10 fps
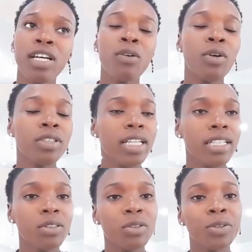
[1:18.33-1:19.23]
J'ai fait
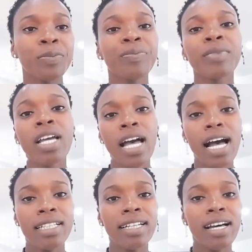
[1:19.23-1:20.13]
connaître
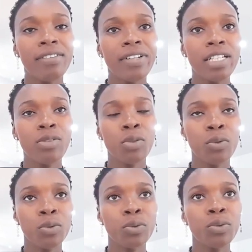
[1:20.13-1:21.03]
à travers ce
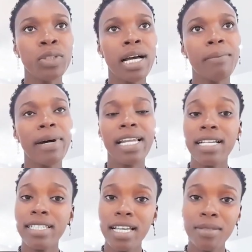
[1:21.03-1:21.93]
concours-là par
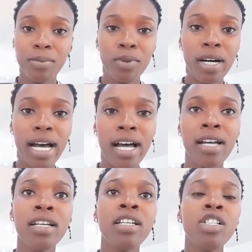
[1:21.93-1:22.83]
la
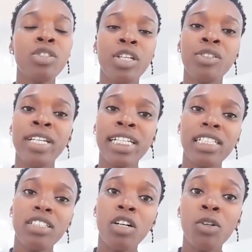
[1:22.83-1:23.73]
diaspora. J'ai eu des
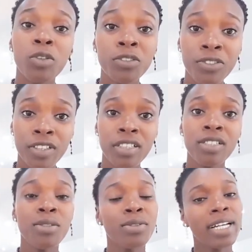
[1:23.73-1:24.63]
clients en
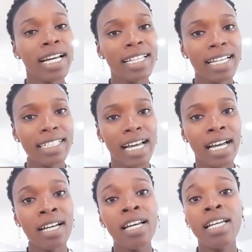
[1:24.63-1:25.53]
France, au
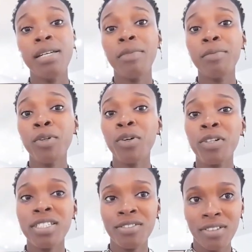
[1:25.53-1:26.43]
Canada et même en
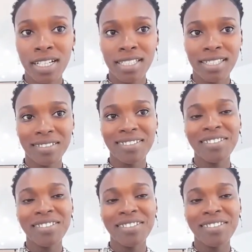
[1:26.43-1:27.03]
Côte d'Ivoire ici.